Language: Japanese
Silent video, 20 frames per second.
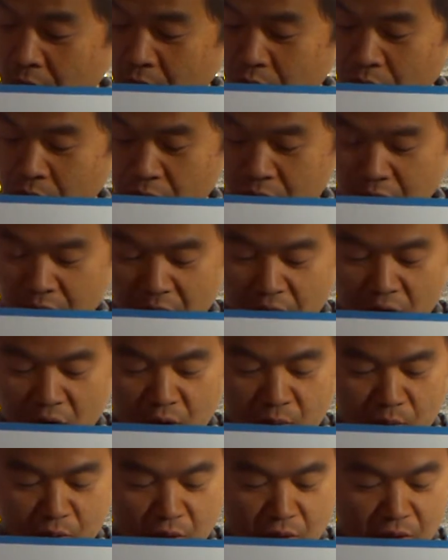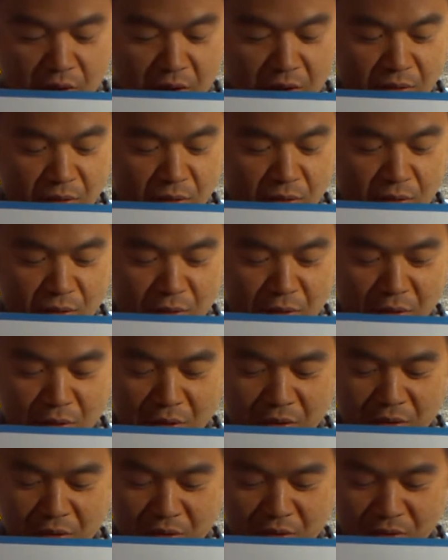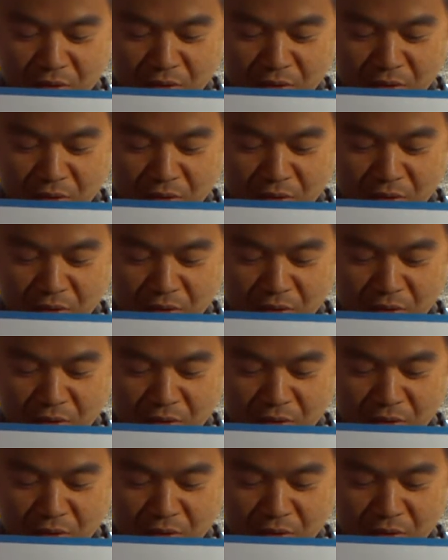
古くて良いもの伝統と